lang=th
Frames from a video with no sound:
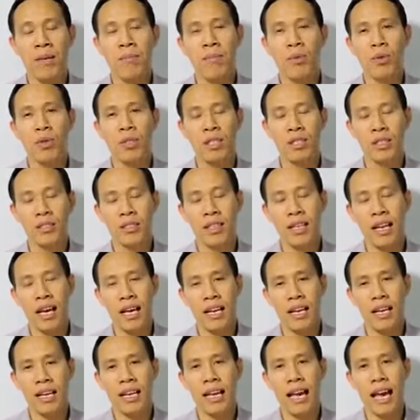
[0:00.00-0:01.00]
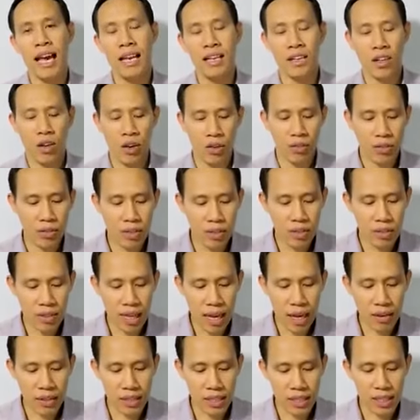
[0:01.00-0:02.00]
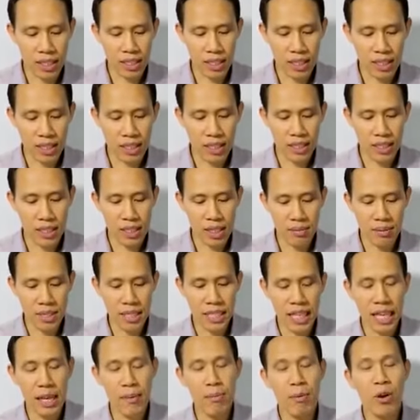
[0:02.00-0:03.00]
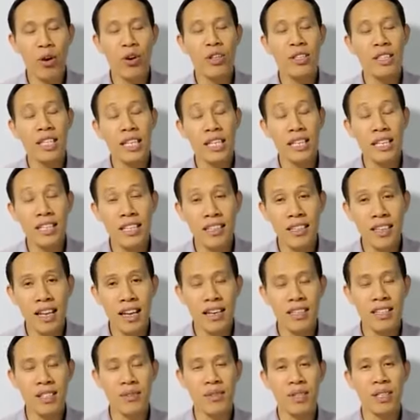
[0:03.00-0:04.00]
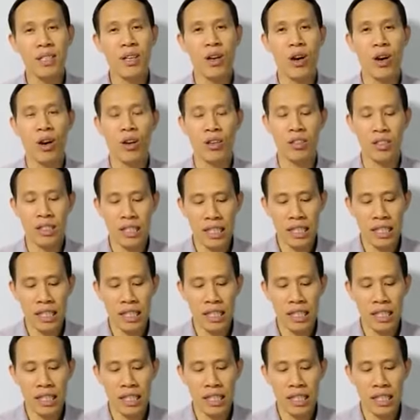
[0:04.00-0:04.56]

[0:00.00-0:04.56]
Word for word: พูดถึงสถานการณ์ของเรื่องราวที่เกิดขึ้นเนี่ยที่เข้มข้นนิดนึงในชีวิตของ